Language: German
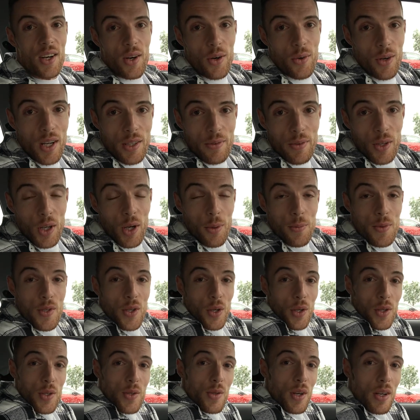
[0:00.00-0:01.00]
Alright, willkommen
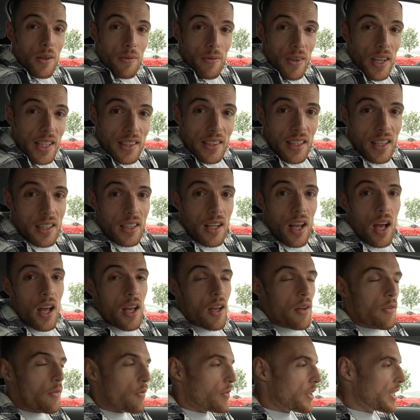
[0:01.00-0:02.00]
zurück zu einem weiteren
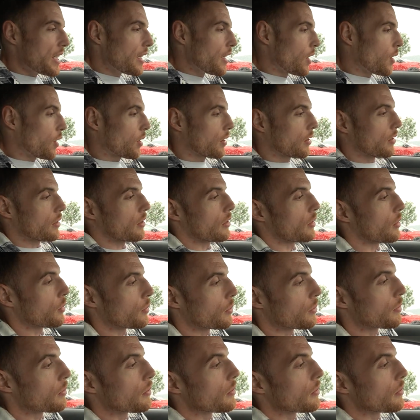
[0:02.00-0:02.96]
Vlog. Oh.